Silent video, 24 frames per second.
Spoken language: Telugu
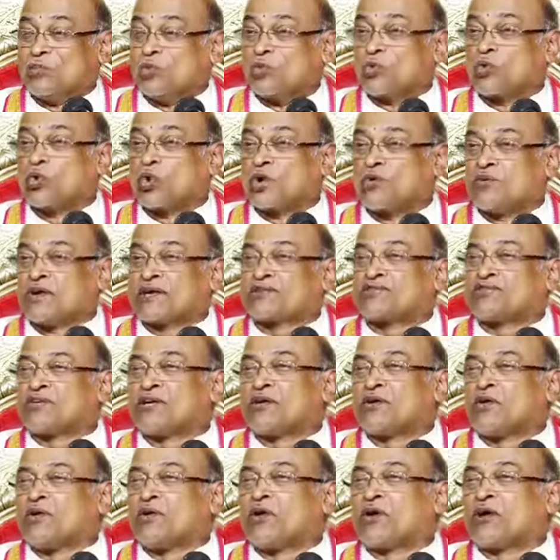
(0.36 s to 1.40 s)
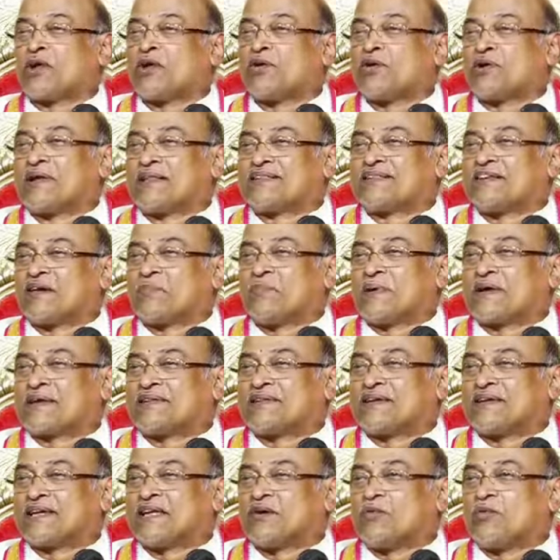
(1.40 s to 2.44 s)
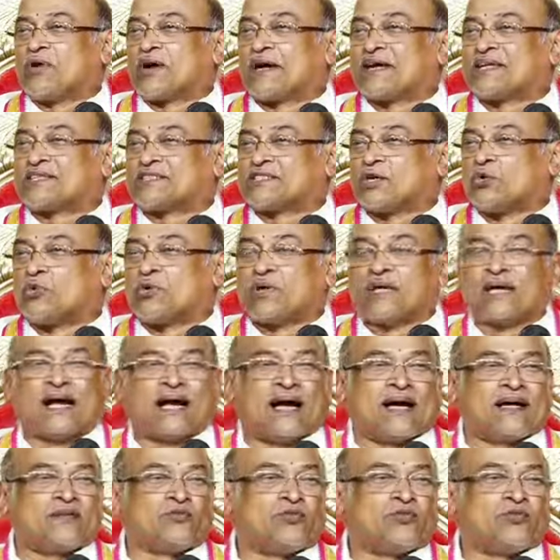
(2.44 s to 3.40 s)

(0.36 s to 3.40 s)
ముగ్గురు వ్యక్తులకు లోకంలో నిద్ర పట్టదండి ఒకటి శౌర్య